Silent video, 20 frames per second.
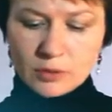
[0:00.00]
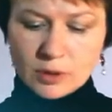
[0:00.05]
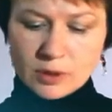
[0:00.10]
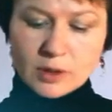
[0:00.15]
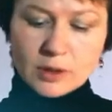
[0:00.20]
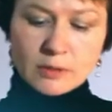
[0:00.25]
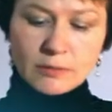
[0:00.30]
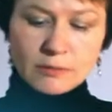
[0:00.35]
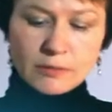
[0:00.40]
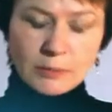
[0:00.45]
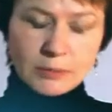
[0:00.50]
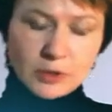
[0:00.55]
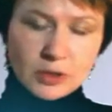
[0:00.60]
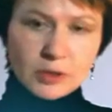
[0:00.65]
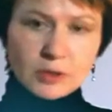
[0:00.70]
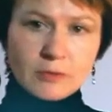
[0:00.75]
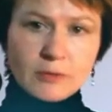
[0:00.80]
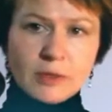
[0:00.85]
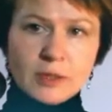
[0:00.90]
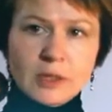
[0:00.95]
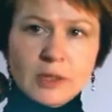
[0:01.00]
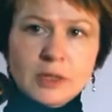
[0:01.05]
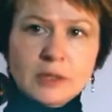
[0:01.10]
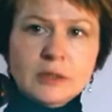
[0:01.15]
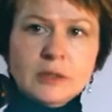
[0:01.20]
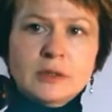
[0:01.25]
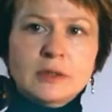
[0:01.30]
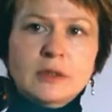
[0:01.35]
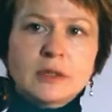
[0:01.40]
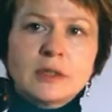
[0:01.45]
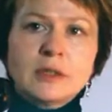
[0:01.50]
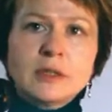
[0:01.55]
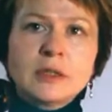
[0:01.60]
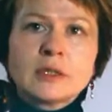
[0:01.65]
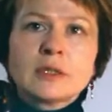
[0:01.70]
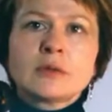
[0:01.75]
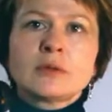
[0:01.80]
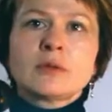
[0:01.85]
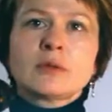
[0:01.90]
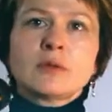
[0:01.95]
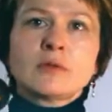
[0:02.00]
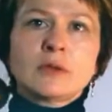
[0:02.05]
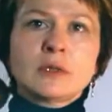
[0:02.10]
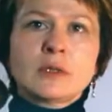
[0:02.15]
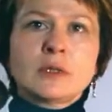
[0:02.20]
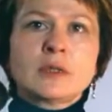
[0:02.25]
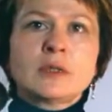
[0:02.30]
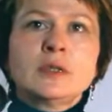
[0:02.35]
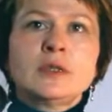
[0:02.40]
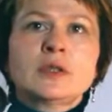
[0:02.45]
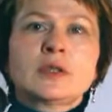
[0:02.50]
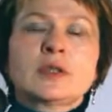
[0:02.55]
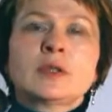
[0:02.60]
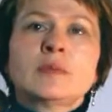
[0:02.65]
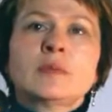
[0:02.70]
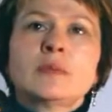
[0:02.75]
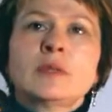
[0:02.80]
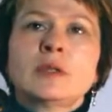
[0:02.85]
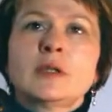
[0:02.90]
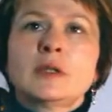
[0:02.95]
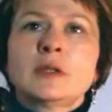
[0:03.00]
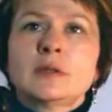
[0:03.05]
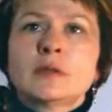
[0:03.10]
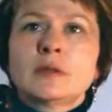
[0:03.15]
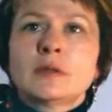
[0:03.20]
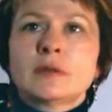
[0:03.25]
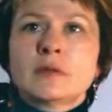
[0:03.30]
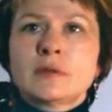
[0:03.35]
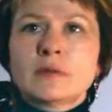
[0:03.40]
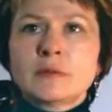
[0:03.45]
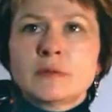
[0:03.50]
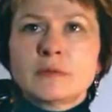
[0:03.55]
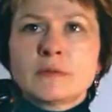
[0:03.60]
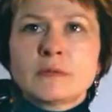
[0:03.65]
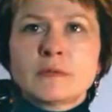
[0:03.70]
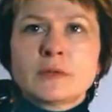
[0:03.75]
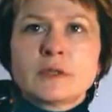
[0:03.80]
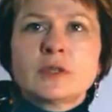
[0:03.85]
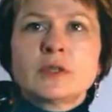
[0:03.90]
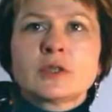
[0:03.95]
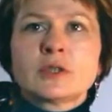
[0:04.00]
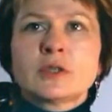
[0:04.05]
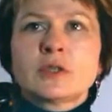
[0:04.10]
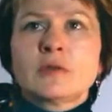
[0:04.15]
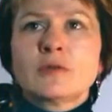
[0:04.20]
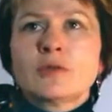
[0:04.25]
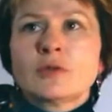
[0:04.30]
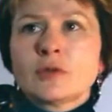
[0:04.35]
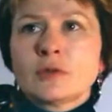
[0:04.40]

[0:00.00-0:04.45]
То есть это, вообще говоря, эти стихи, которые в этой книжке были, э, в книжке